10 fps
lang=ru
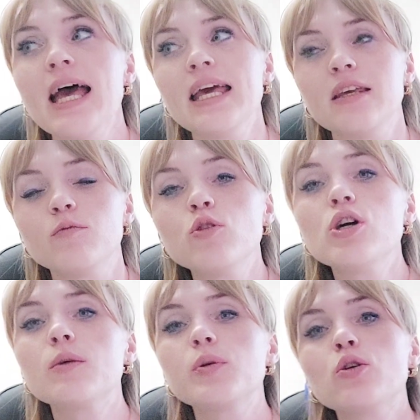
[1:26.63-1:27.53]
И
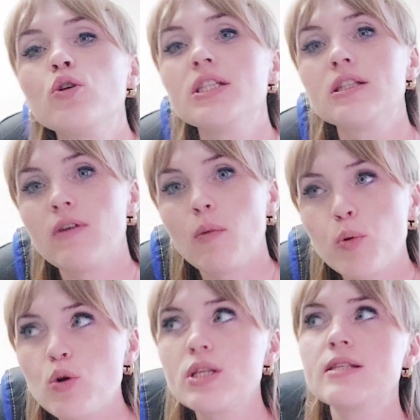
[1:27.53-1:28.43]
много приходит
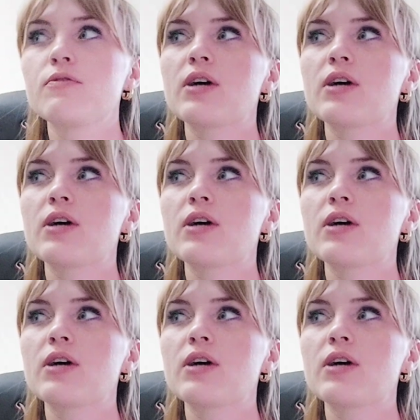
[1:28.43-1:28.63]
вопросов,